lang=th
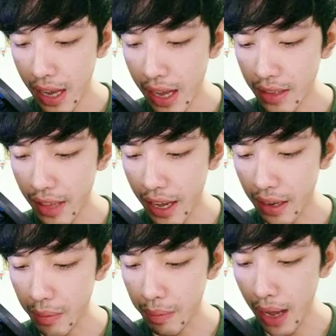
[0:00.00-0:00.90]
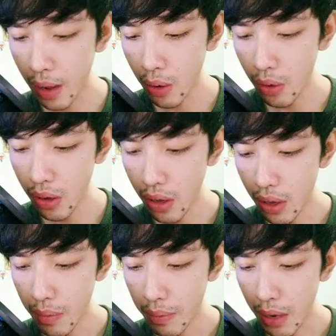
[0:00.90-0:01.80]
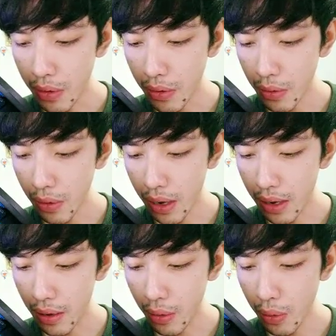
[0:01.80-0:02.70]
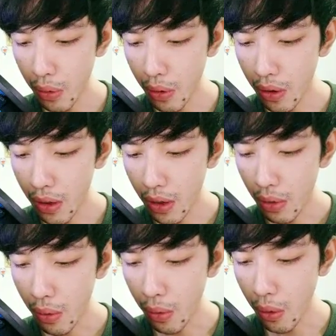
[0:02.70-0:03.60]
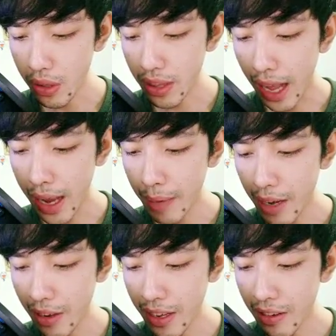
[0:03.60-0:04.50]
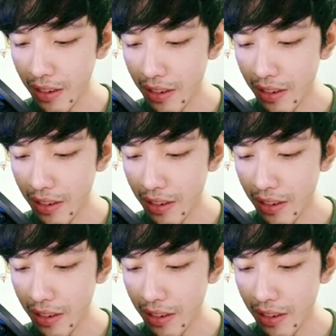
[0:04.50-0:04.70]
4 5สแต็กเขารัวๆโอ้โหโอ้โหตายไหมเราเลี้